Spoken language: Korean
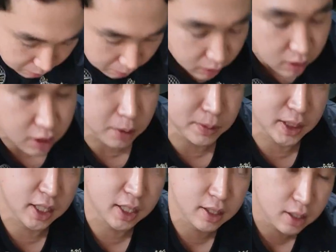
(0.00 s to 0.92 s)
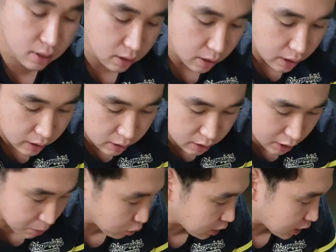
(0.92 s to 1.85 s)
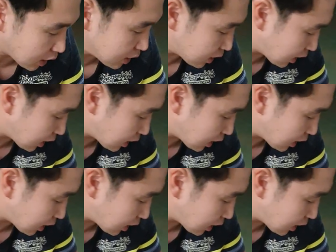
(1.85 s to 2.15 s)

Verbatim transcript: 되면 먹을 게 없잖아요. 그러다 보니까